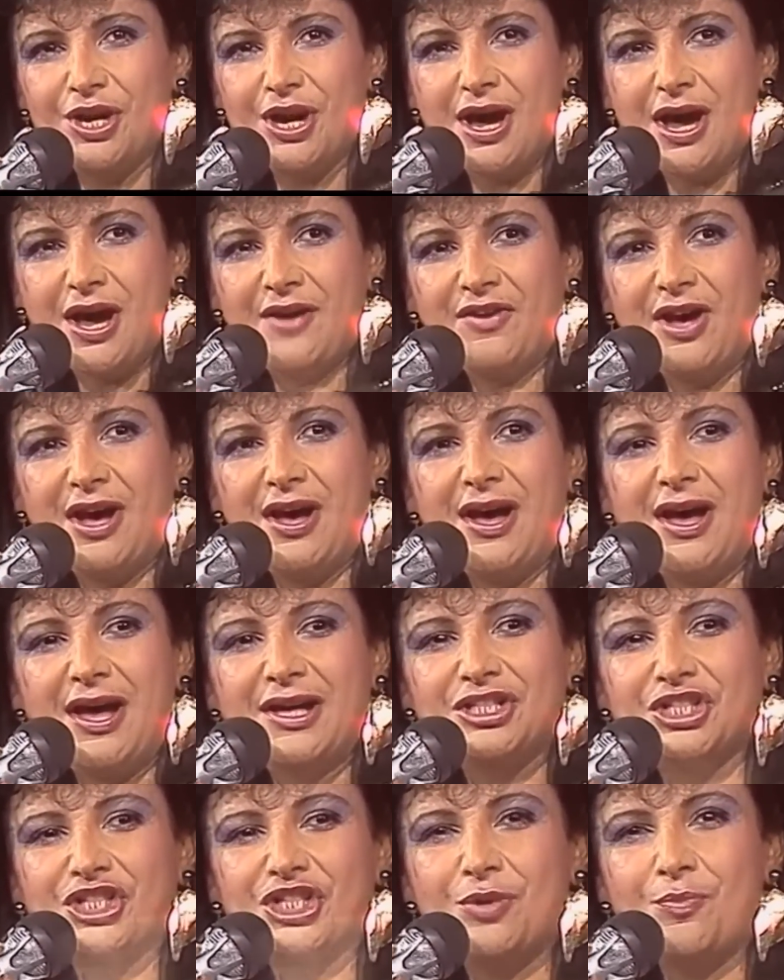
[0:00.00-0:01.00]
Пара
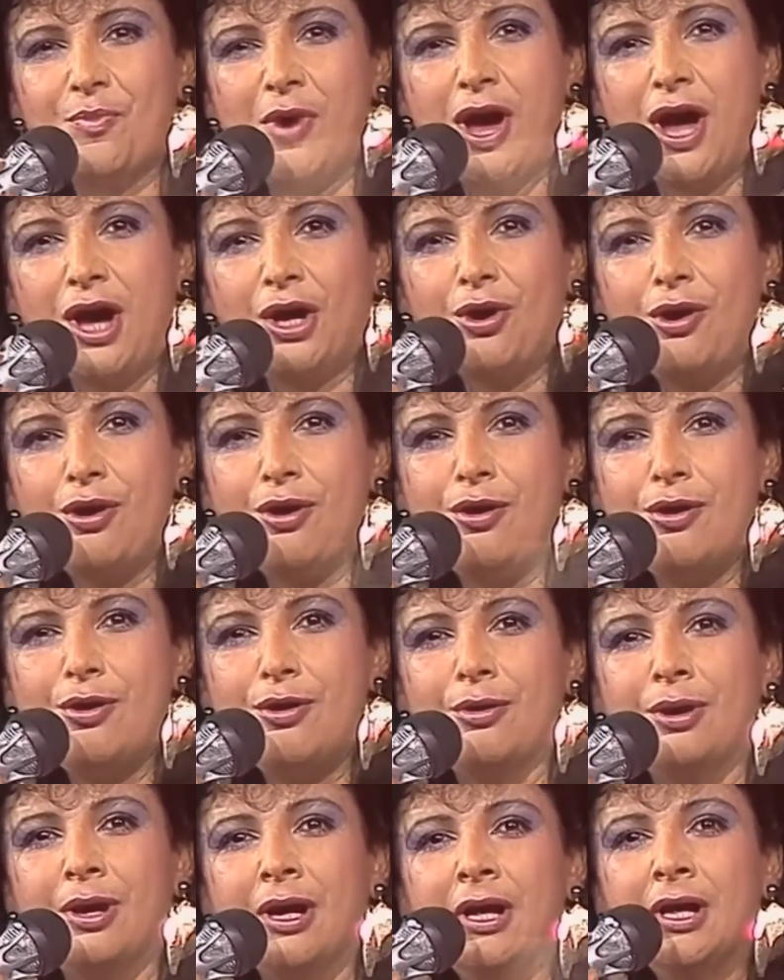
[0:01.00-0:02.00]
Роксана Бабаян
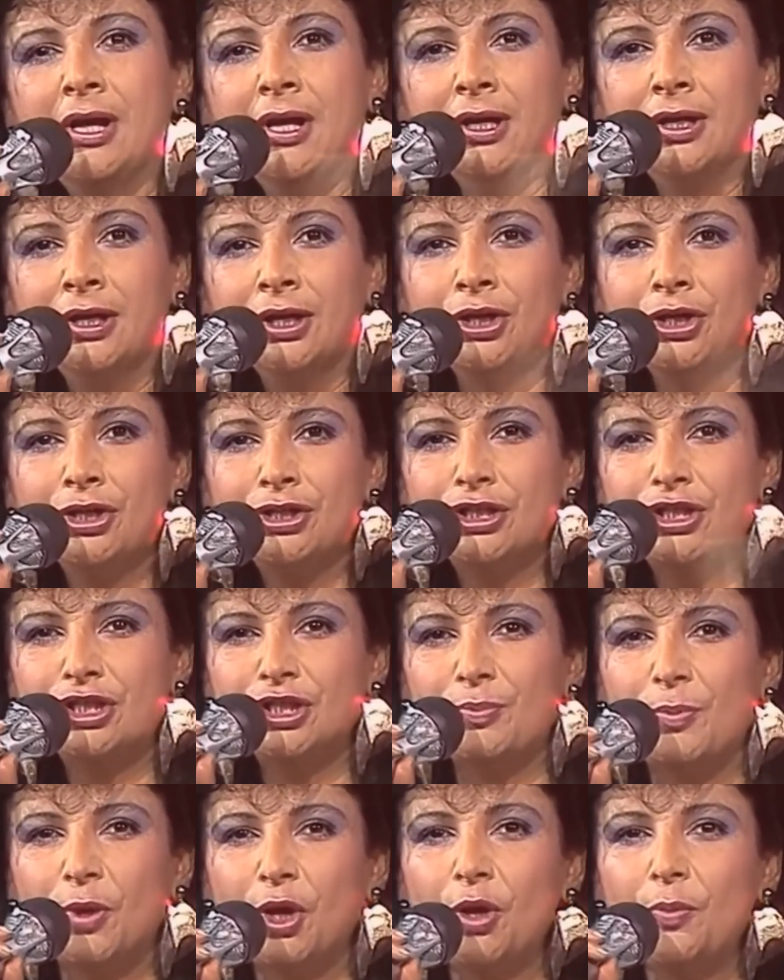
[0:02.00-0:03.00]
и Михаил
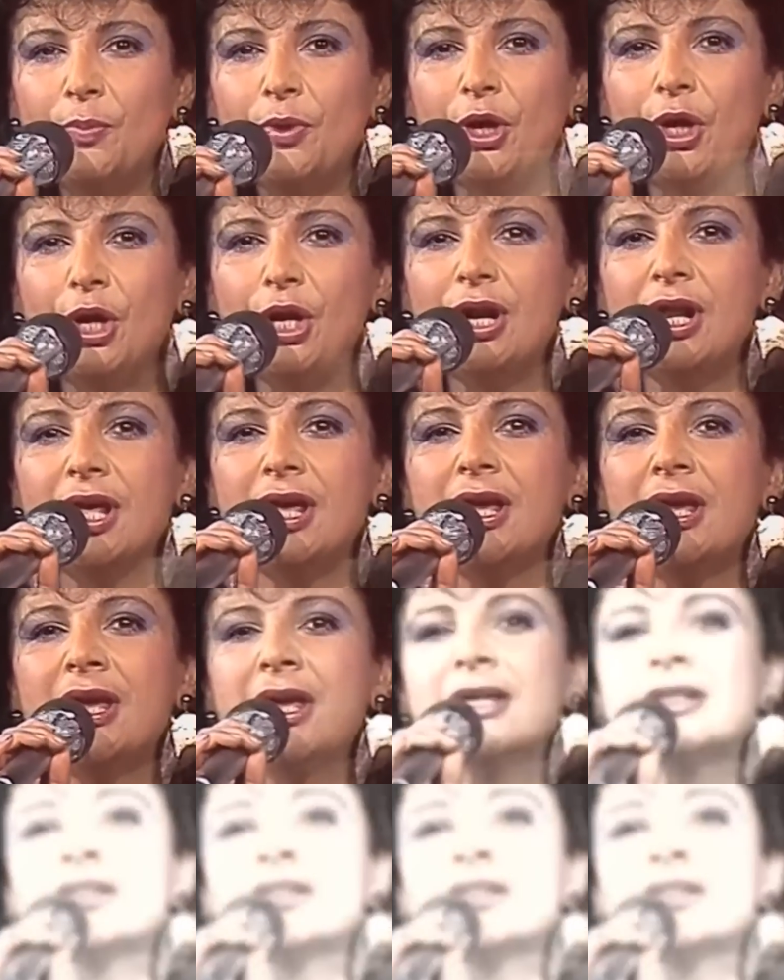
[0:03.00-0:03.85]
Державин уже многие